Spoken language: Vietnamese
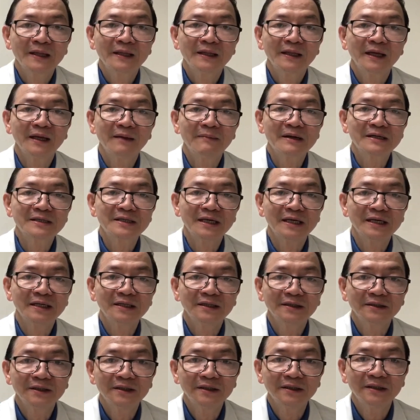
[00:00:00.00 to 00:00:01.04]
thì bác sĩ
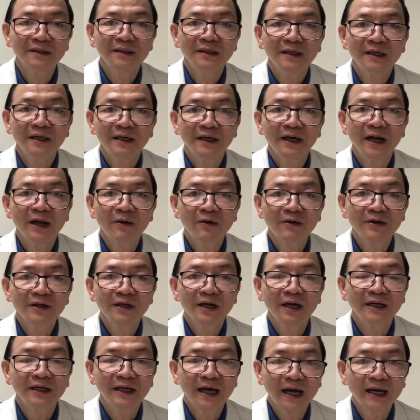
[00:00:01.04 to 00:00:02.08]
thường thường nếu có chỉ
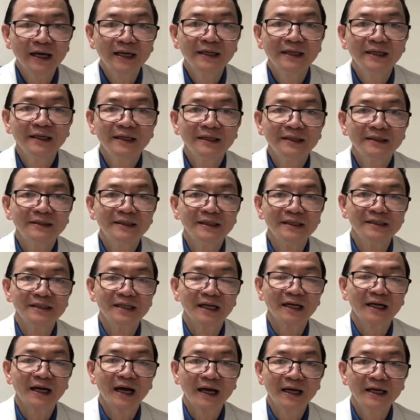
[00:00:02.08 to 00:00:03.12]
định cấy thì
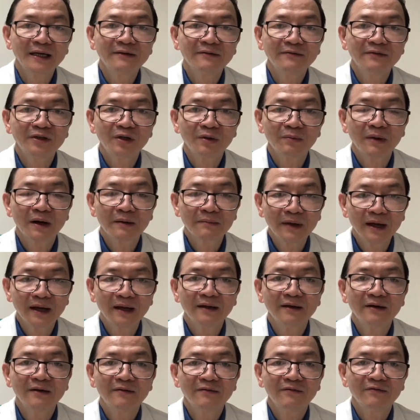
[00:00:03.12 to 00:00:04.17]
sẽ cấy vi trùng hb
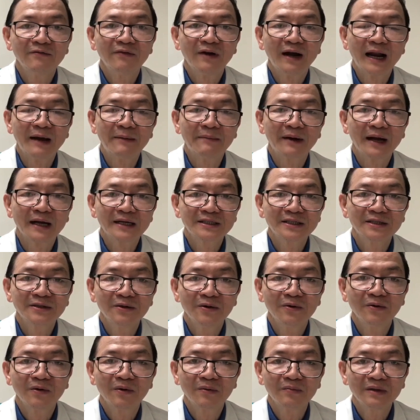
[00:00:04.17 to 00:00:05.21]
và làm kháng sinh
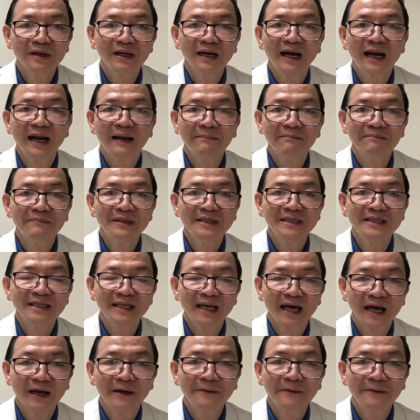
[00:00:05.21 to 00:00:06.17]
đồ cũng như là làm VCR.